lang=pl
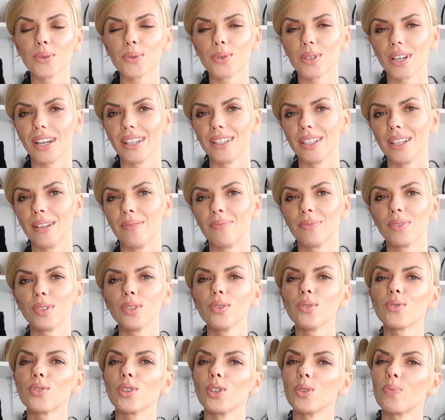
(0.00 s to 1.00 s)
skórzane.
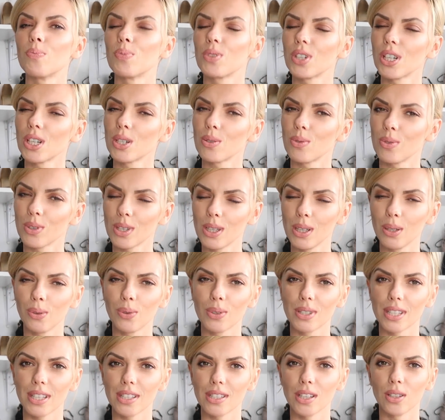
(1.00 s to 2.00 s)
Już od przeszło
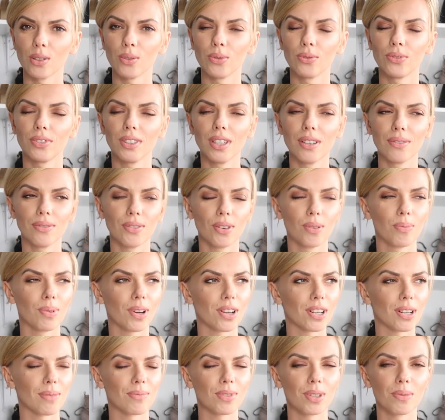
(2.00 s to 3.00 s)
kilku sezonów nie
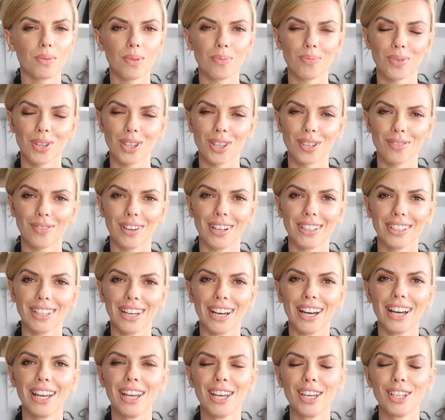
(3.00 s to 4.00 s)
wyobrażam sobie
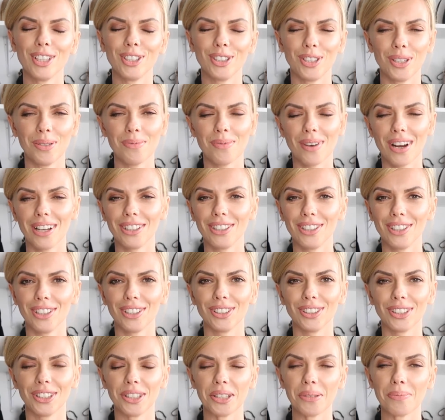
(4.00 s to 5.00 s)
przetrwania zimy ani
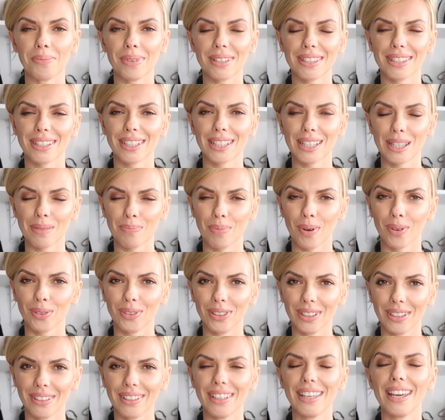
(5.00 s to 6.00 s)
jesieni bez tych
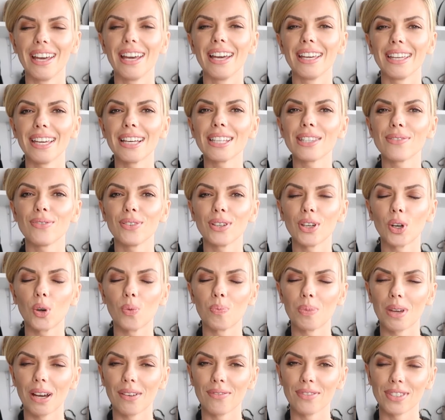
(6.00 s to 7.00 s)
spodni. Ja swoje
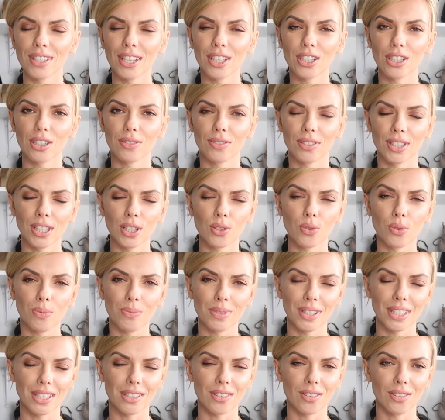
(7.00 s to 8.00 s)
kupiłam w Zarze w
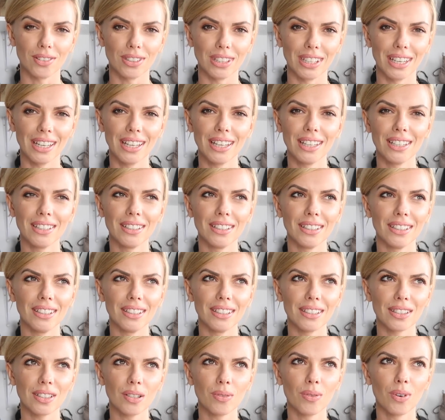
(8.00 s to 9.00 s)
zeszłym sezonie
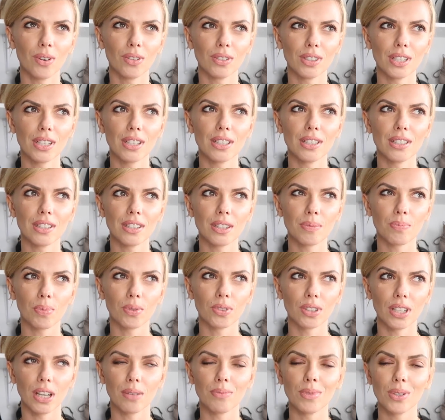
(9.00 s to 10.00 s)
i są one
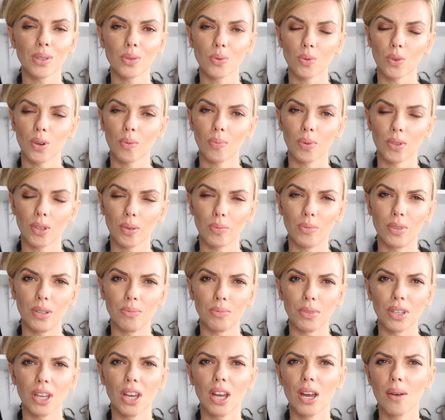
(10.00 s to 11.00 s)
spodniami
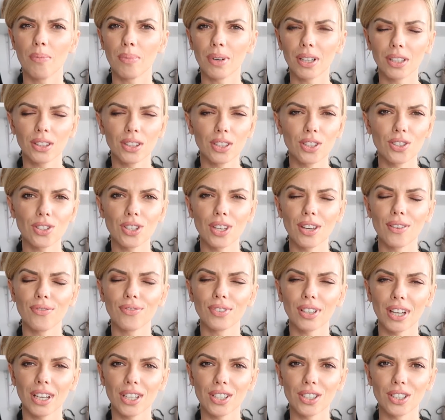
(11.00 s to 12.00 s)
skóropodobnymi. Praktycznie
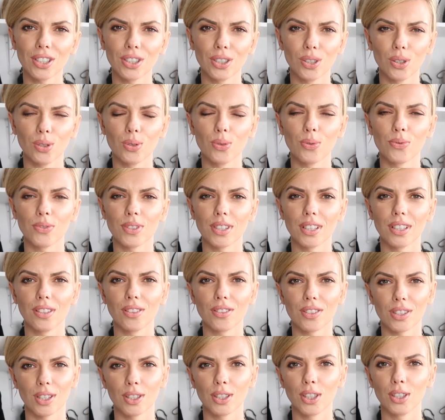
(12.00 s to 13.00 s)
w każdej sieciówce
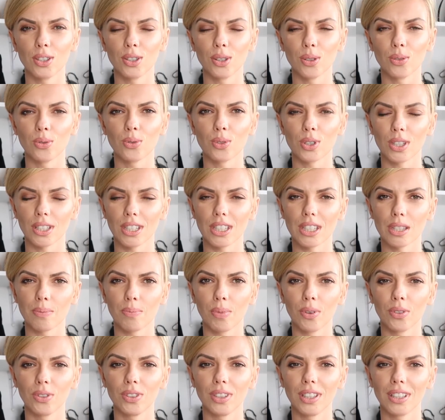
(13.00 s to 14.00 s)
dostaniecie już takie
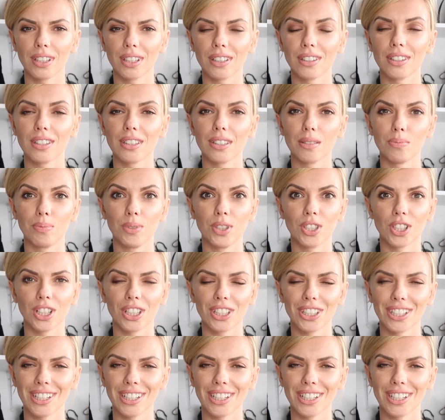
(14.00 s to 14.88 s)
spodnie, kiedy zbliża